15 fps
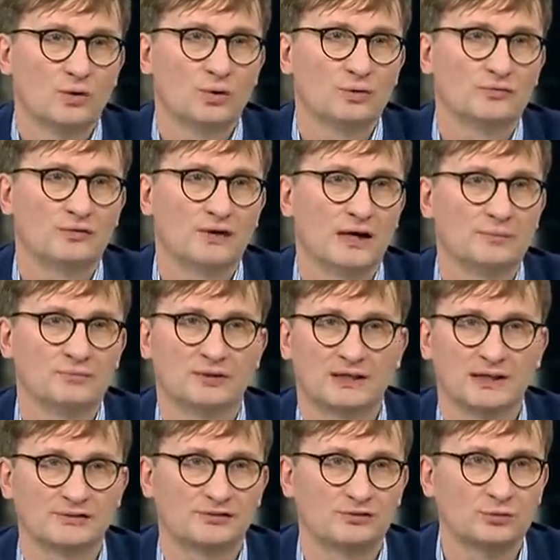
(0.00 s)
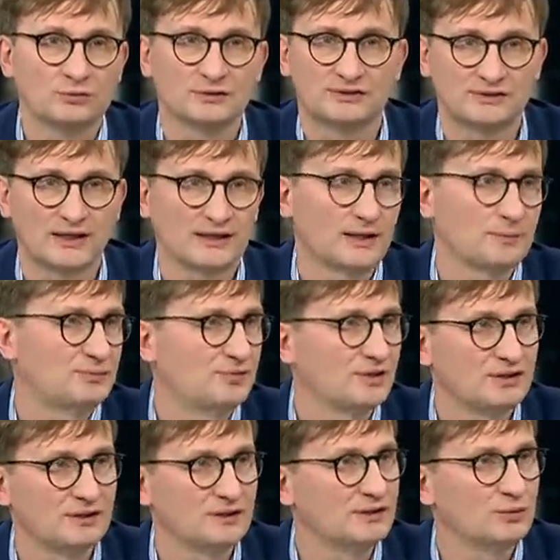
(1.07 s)
Und wir haben eine ganz junge
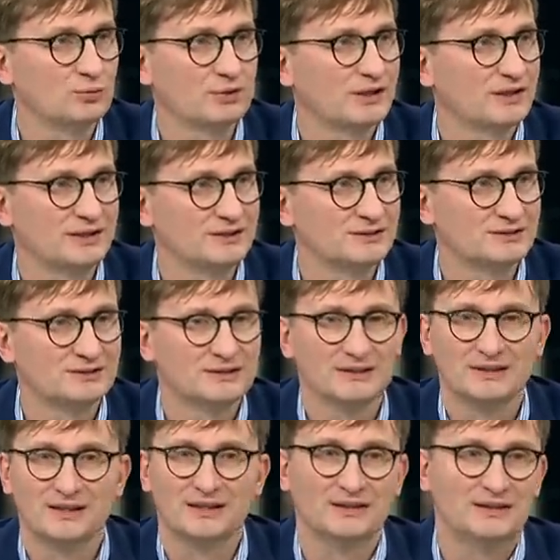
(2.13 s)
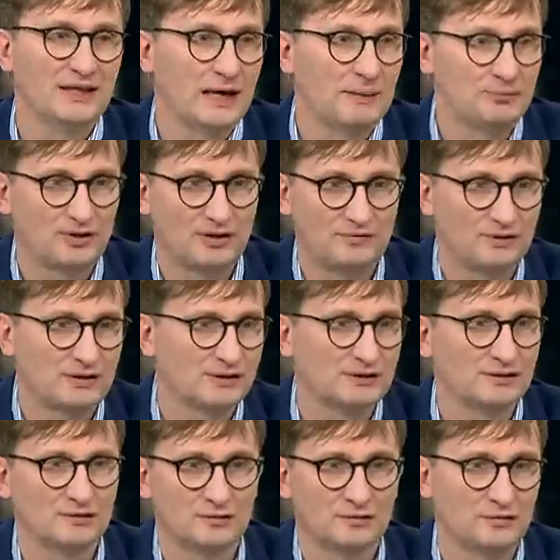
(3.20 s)
Start-up-Szene in der Ukraine, äh, die Apps
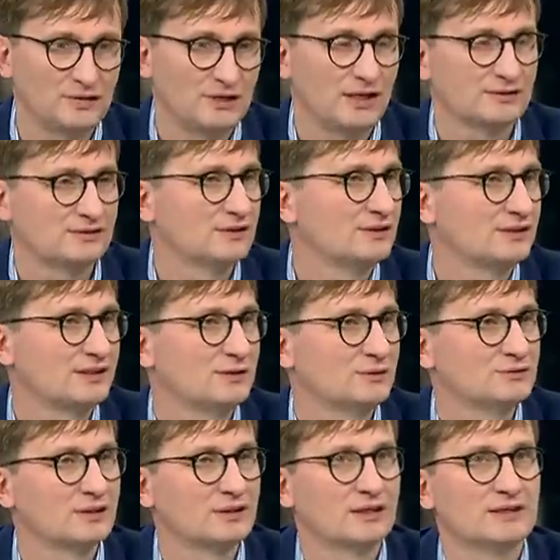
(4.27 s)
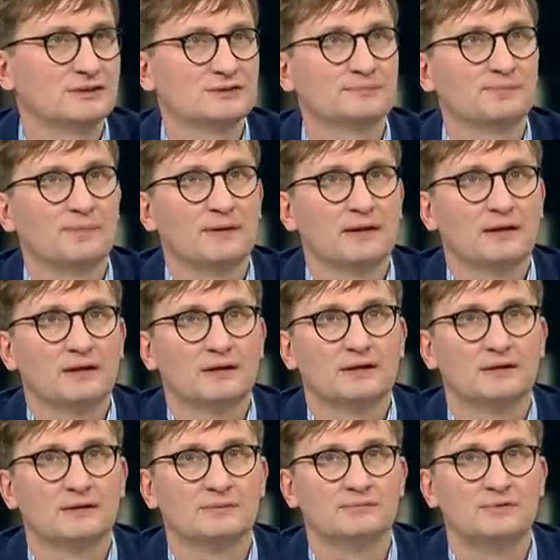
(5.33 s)
entwickeln für die Artillerie und dergleichen,
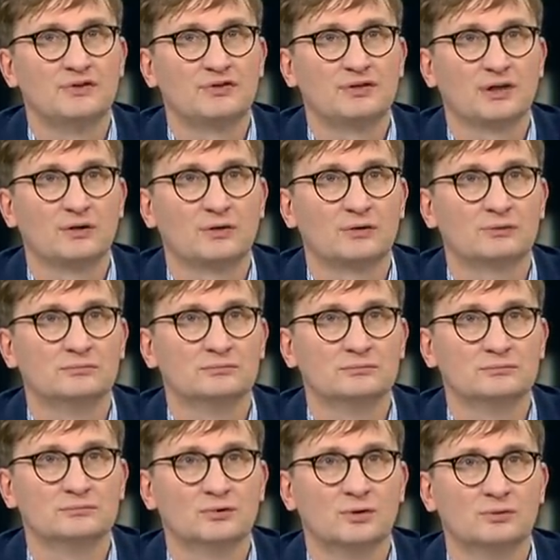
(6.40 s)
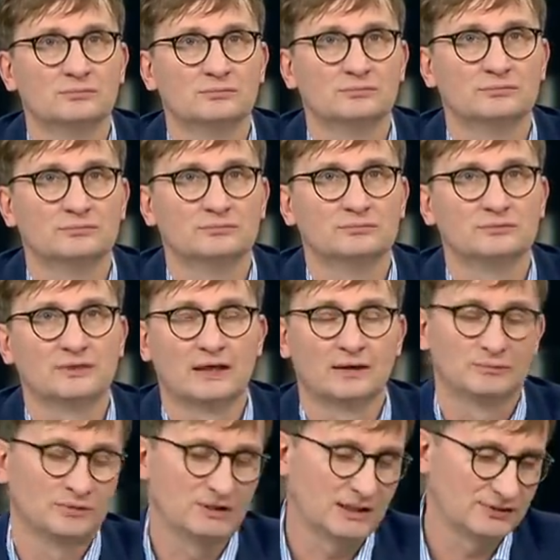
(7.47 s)
ähm, die sich auch um, um, ja, um die